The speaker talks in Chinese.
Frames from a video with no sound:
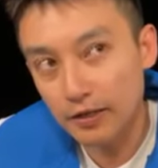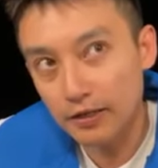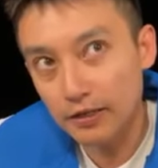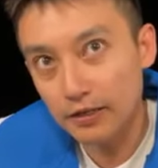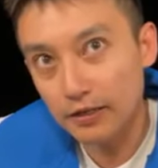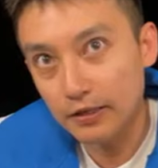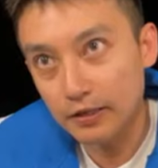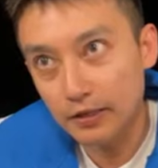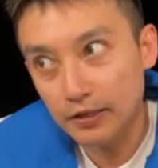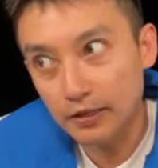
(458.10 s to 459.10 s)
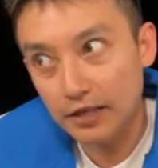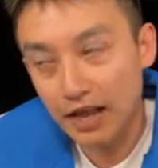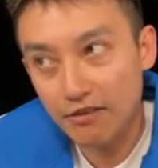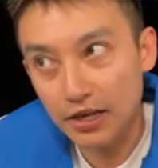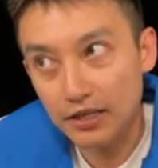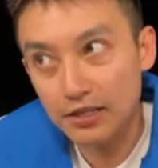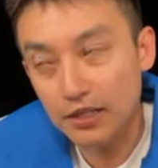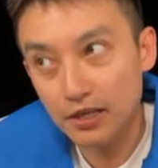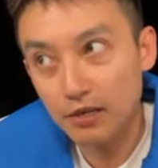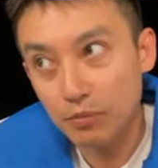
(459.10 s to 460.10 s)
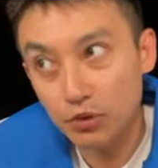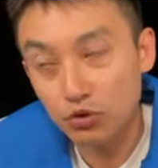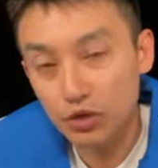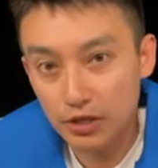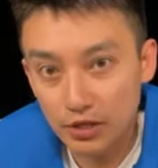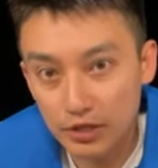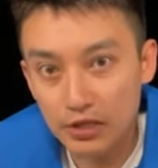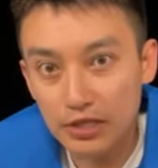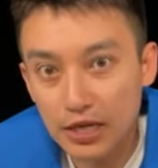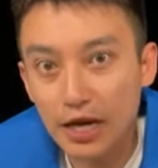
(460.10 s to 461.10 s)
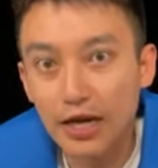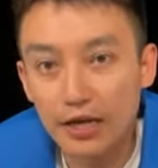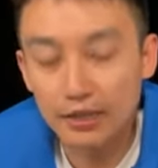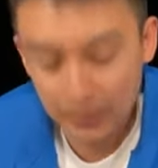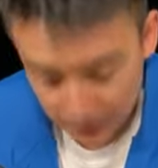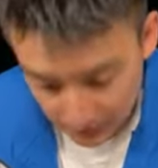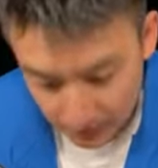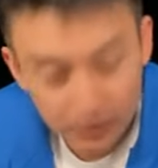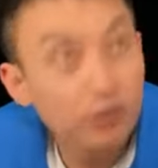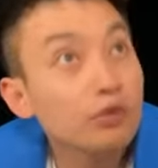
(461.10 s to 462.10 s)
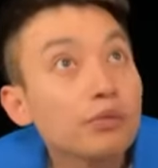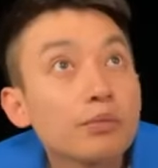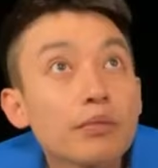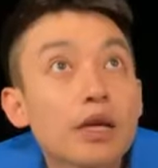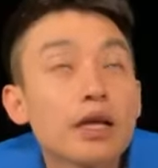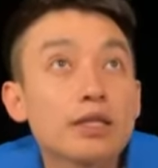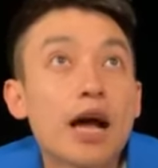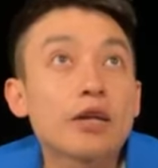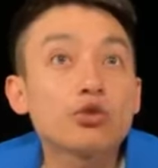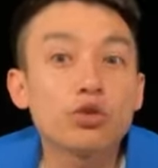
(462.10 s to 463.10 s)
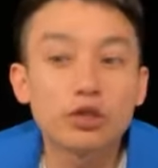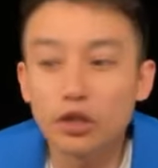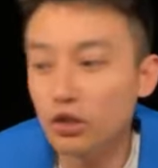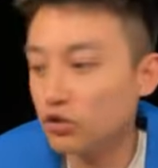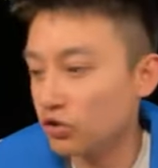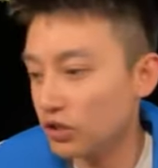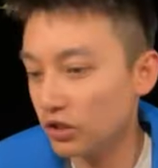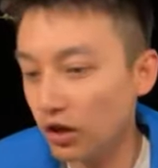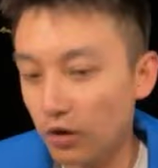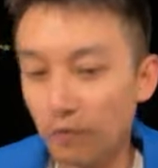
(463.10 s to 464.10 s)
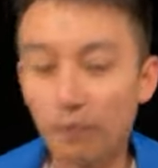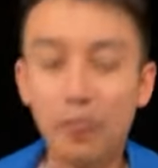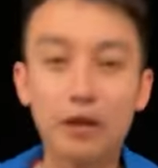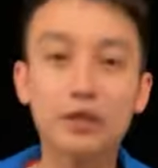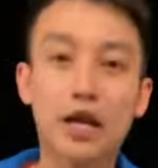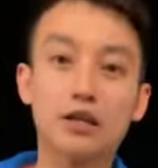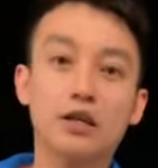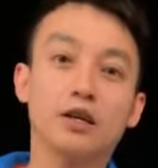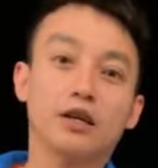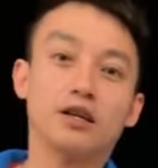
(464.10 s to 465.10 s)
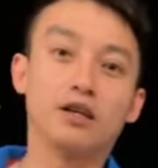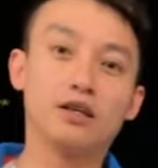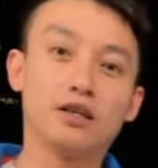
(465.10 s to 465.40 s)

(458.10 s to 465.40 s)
可以开发那些，譬如说野溪啊。插坠是什么？插坠呢，就是哈，假设